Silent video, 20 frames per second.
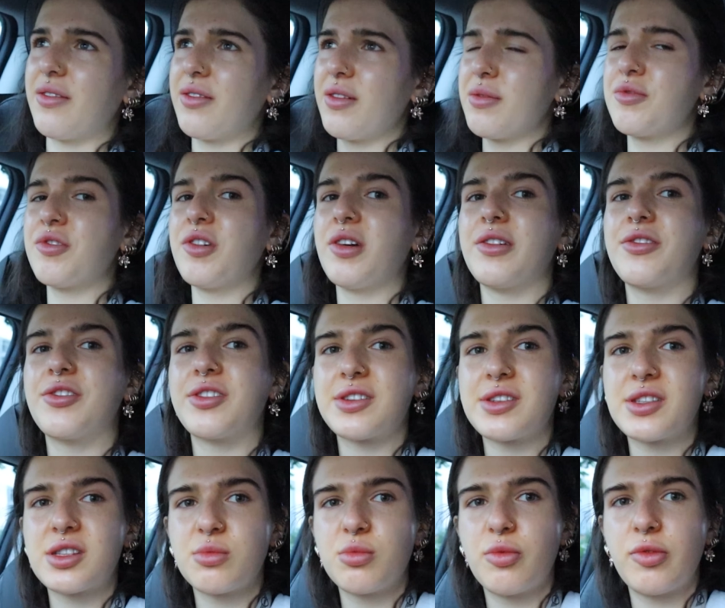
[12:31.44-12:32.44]
Ja wiem, że ja
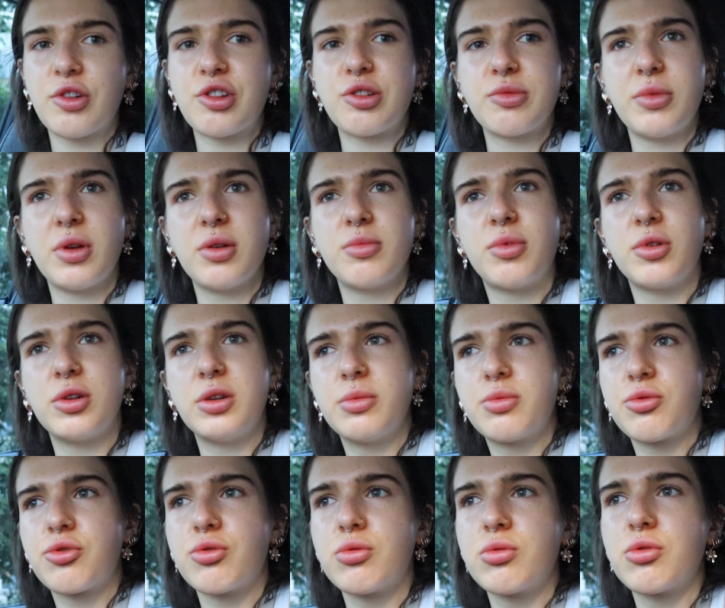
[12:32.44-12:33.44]
często mówię, że mnie boli
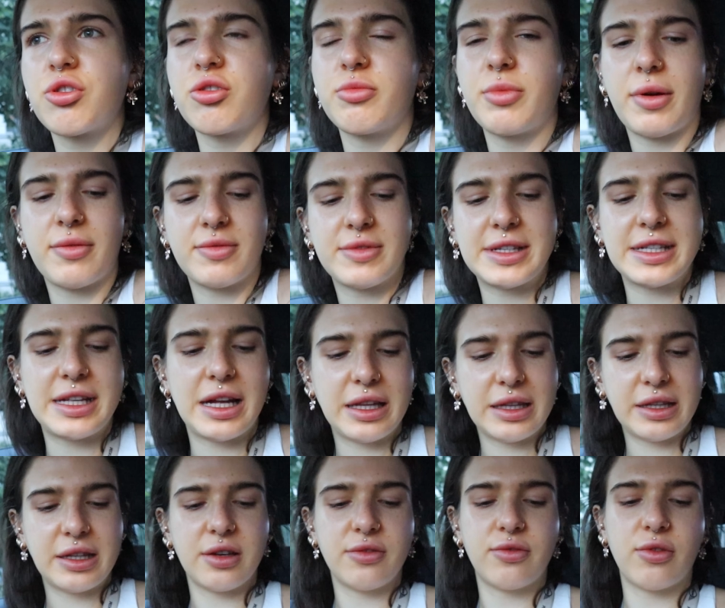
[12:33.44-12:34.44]
brzuch, że mam
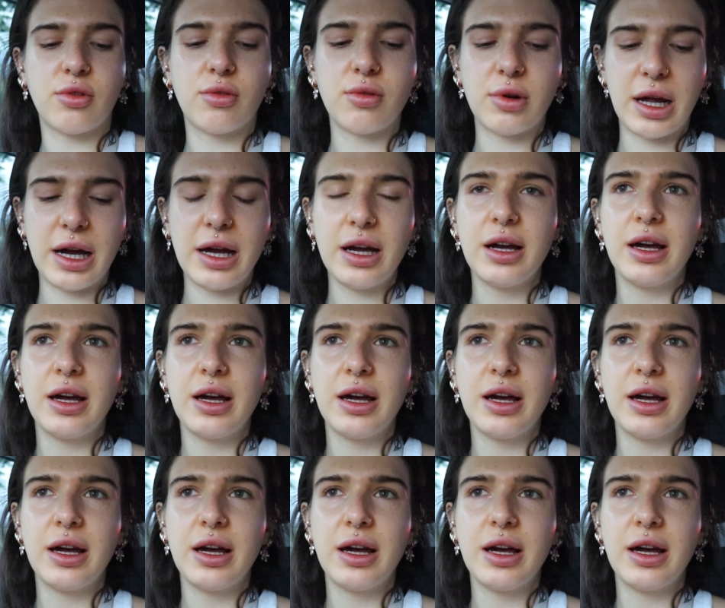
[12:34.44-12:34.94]
zdęty i w ogóle,